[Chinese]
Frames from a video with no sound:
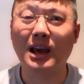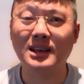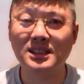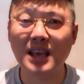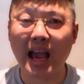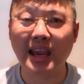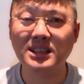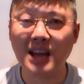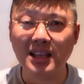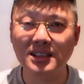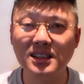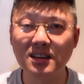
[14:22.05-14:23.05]
下一
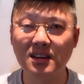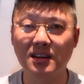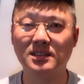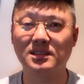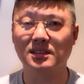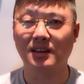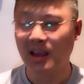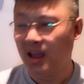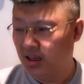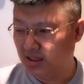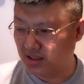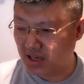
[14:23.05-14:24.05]
站金阁寺，
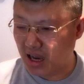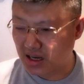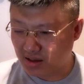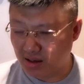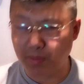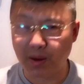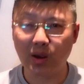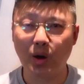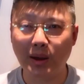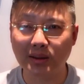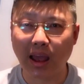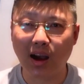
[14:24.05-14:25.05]
请下车的朋友
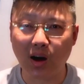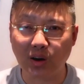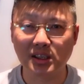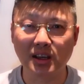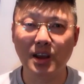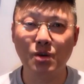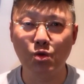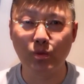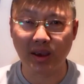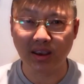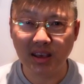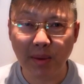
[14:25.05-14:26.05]
们带好行李物
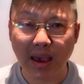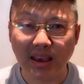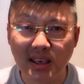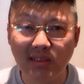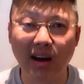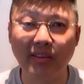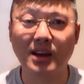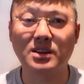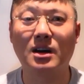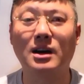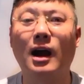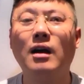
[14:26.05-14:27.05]
品，以免遗忘在
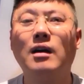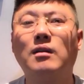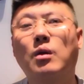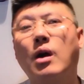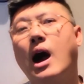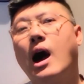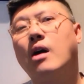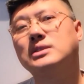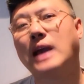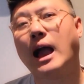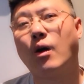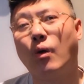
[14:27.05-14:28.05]
车上。我说好家
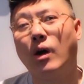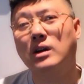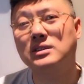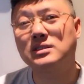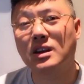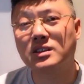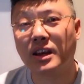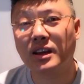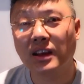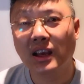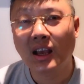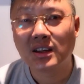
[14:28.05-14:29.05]
伙，这这这
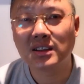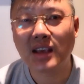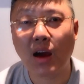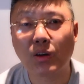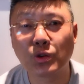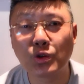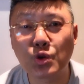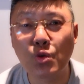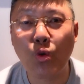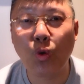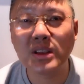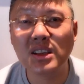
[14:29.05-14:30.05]
这家伙从中
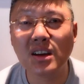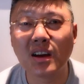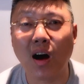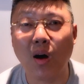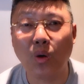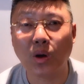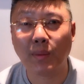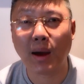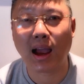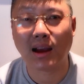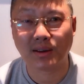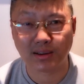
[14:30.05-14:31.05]
国进口的吧？
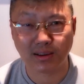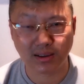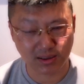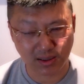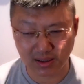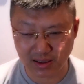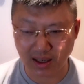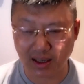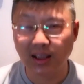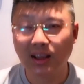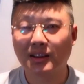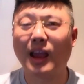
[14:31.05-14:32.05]
啊，这个这个这个
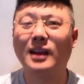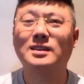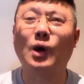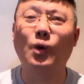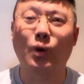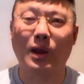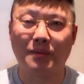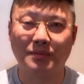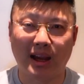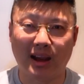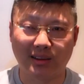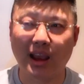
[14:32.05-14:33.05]
太逗了，那
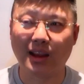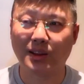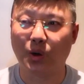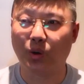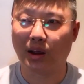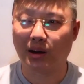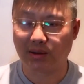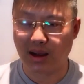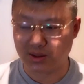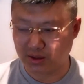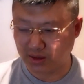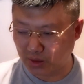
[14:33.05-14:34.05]
太逗了，是
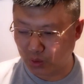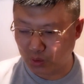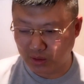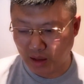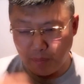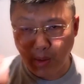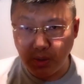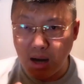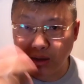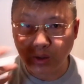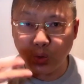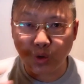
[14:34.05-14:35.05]
吧？他他都他报
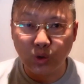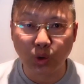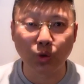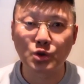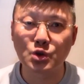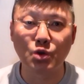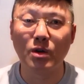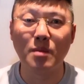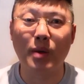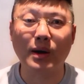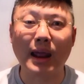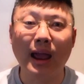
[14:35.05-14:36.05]
站都用都用中文
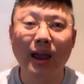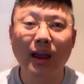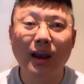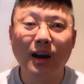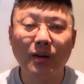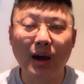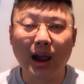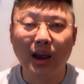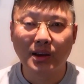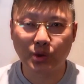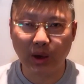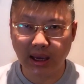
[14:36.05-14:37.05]
报站，是吧？
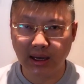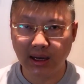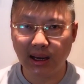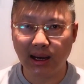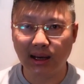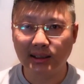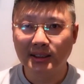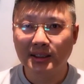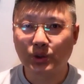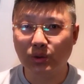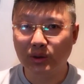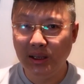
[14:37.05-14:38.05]
所以这个
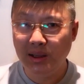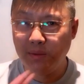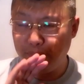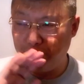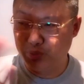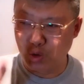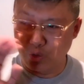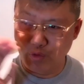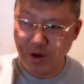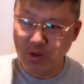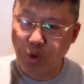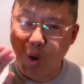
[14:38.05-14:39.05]
就是你就
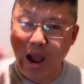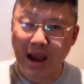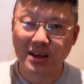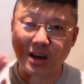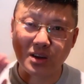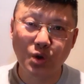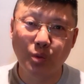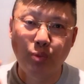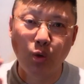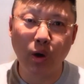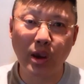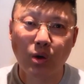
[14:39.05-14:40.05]
文化上你就不
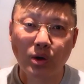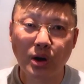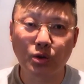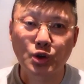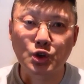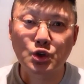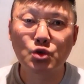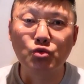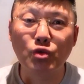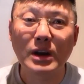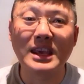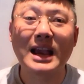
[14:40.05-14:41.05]
会有这种疏
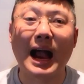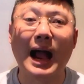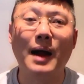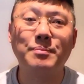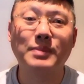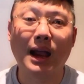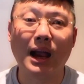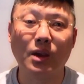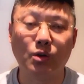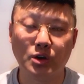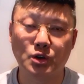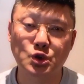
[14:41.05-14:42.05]
离感啊，
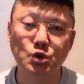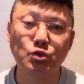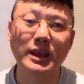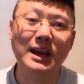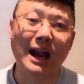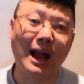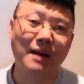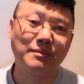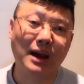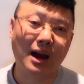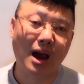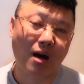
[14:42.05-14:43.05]
有这疏离感
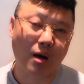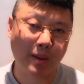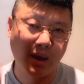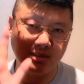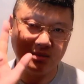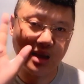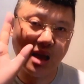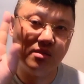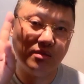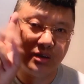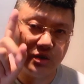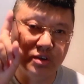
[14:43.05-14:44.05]
啊，二百三
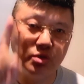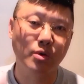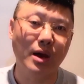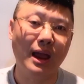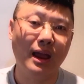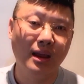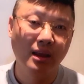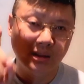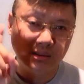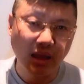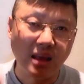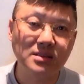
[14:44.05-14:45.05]
日元。
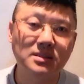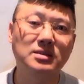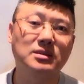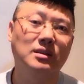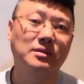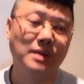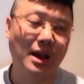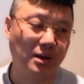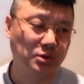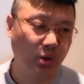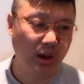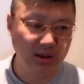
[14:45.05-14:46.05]
单次啊，
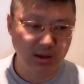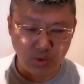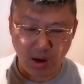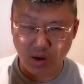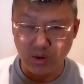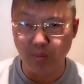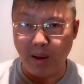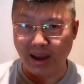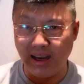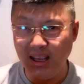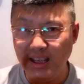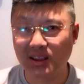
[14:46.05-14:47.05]
所以你最好就买
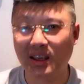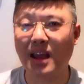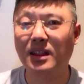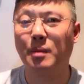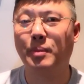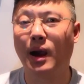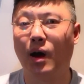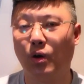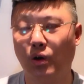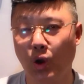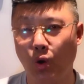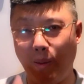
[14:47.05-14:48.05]
那一天的票，
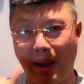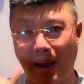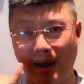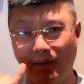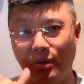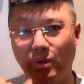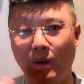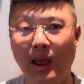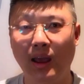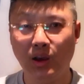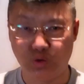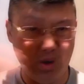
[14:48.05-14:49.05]
六百日元，
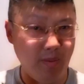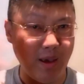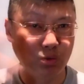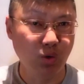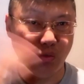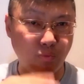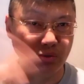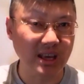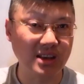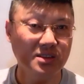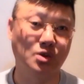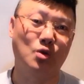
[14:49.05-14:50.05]
随便坐，无限
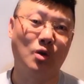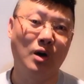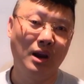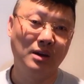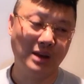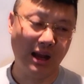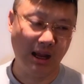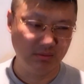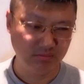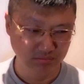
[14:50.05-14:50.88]
次数啊。